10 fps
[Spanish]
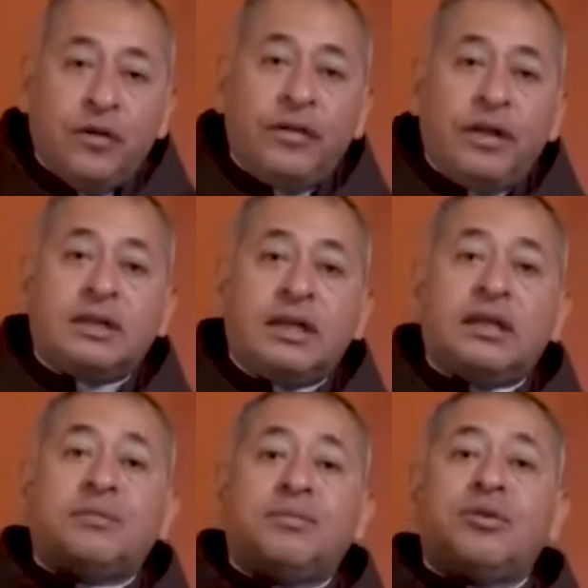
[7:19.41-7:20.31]
de
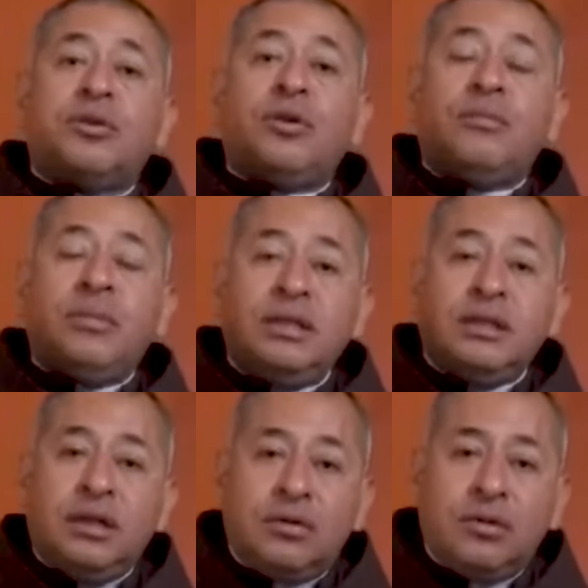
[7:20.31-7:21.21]
ese esposorio
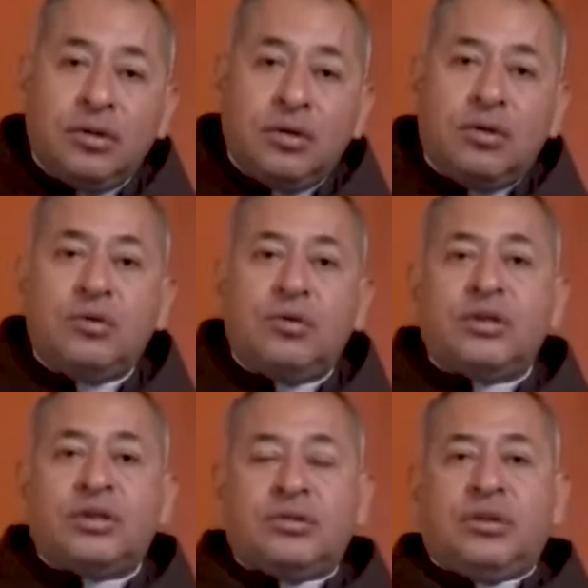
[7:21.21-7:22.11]
místico con
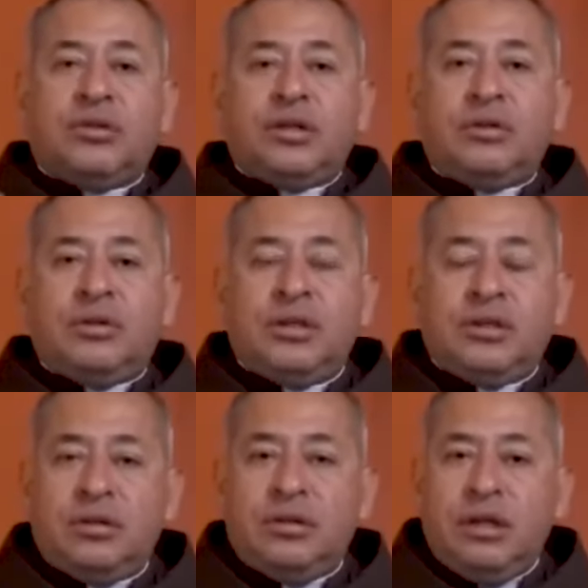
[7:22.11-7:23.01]
nuestro Señor
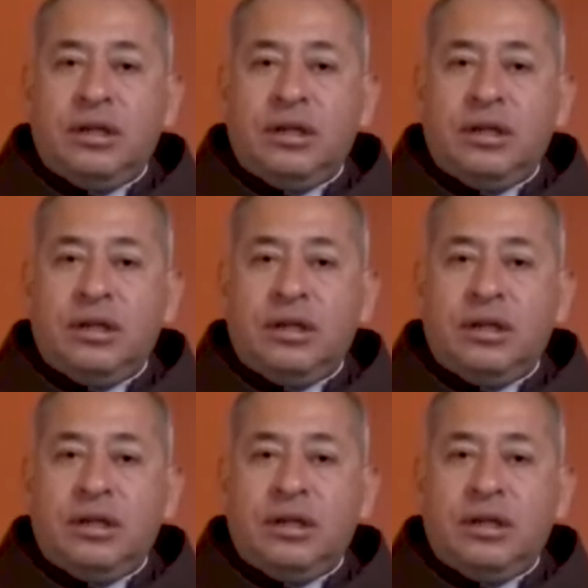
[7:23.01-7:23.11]
Jesucristo.